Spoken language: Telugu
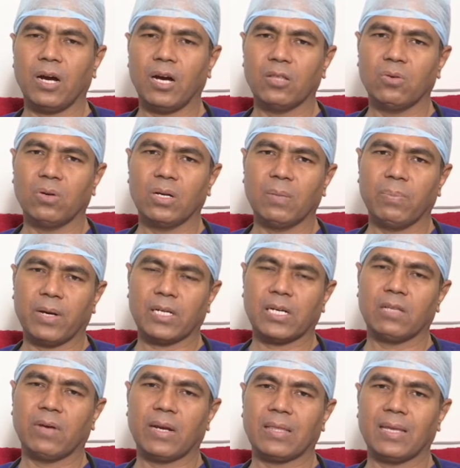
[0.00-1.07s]
కాదు అని
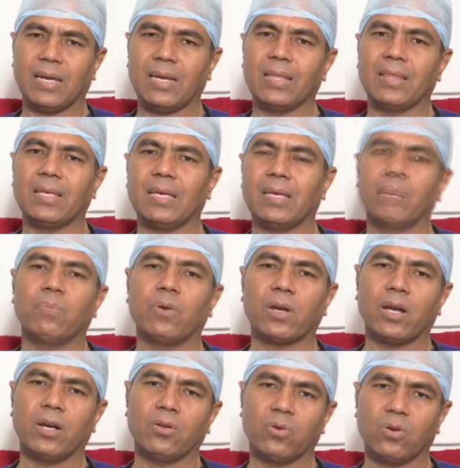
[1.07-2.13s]
పరీక్షల ద్వారా తేలింది
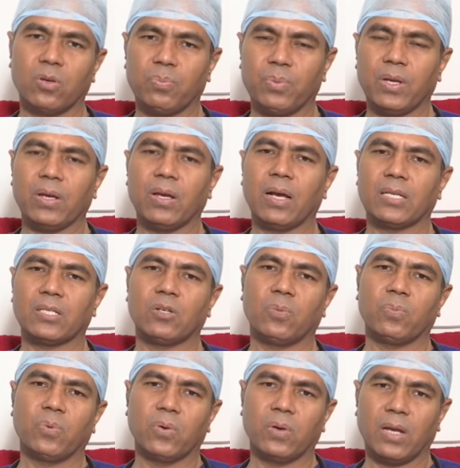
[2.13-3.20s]
మరేటో నొప్పి గ్యాస్
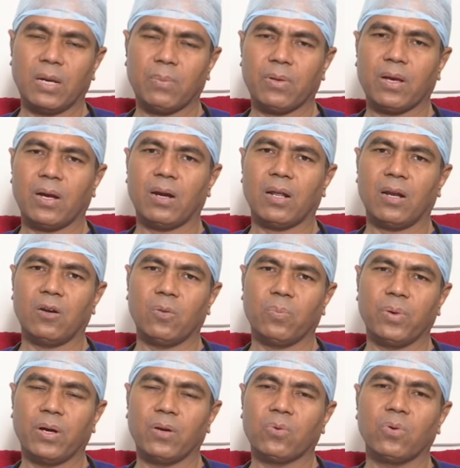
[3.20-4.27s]
నొప్పి లేకపోతే కండరాల
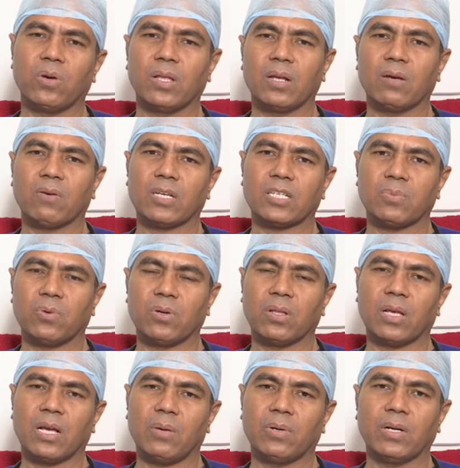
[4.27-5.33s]
నొప్పి అనుకునే అవకాశం
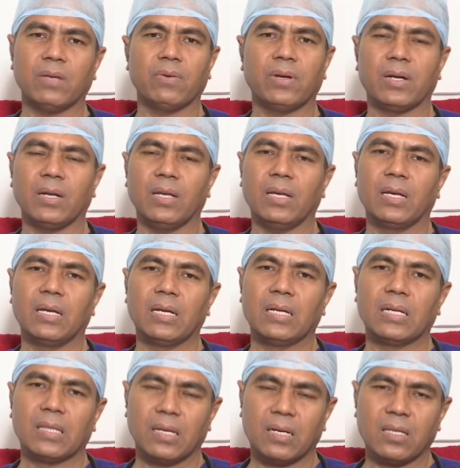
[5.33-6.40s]
ఉంటుంది కాబట్టి వీటిని
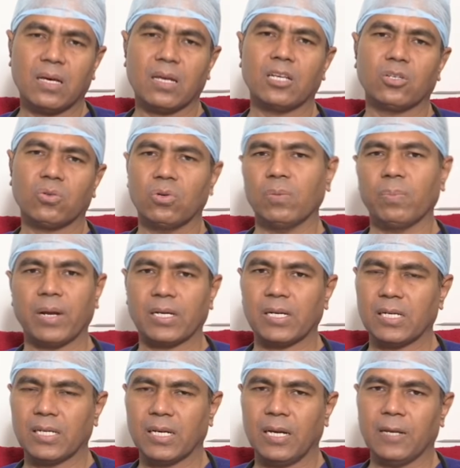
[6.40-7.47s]
నిర్ధారించుకొని
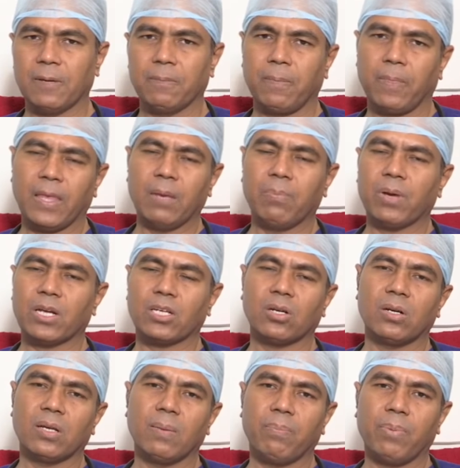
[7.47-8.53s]
పరీక్షలు చేయాలి ఈ
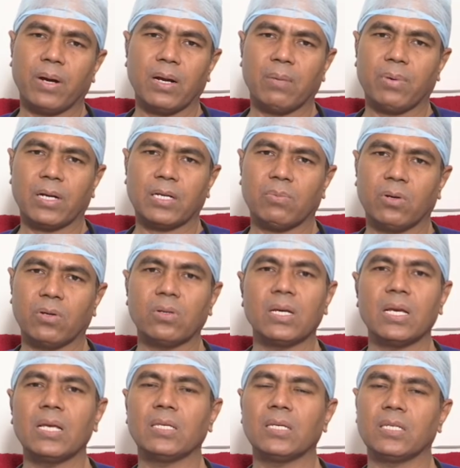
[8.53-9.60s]
పరీక్షల్లో ఇంపార్టెంట్ పరీక్ష మనకు
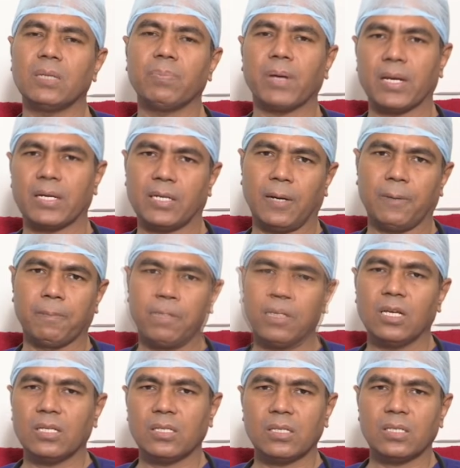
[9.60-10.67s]
ఈసీజీ e పరీక్ష
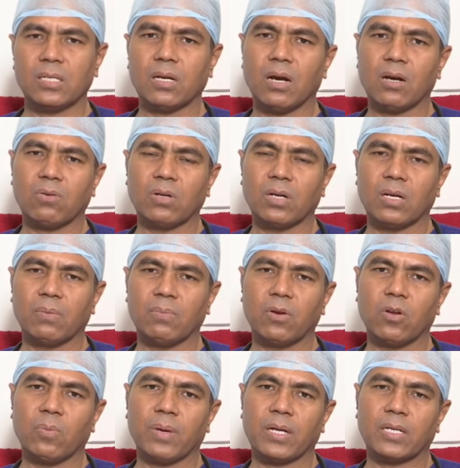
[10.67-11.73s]
ఈసీజీ e కాకుండా
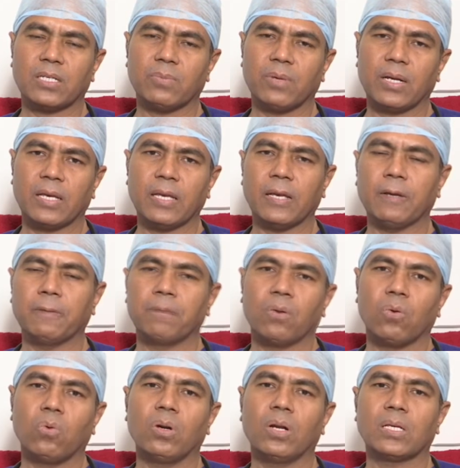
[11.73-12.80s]
మరో పరీక్ష మనకి
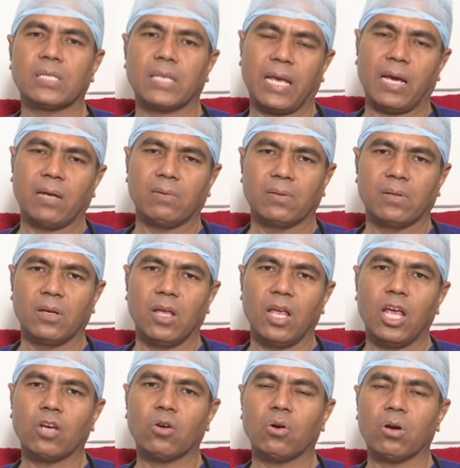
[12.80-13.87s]
గుండె స్కాన్
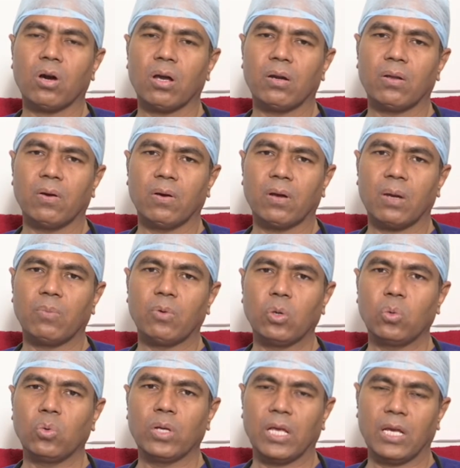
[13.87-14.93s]
ఎకో కార్డియోగ్రాఫ్
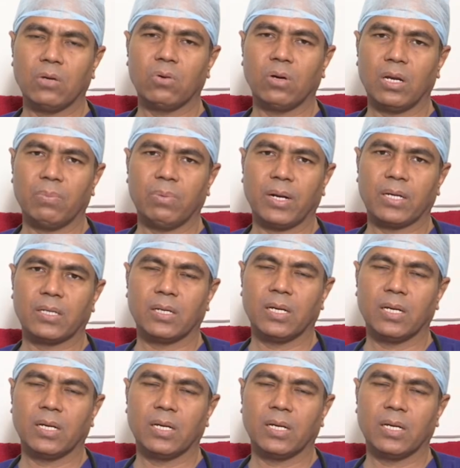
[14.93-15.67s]
టూ డీ ఎకో అనే పరీక్ష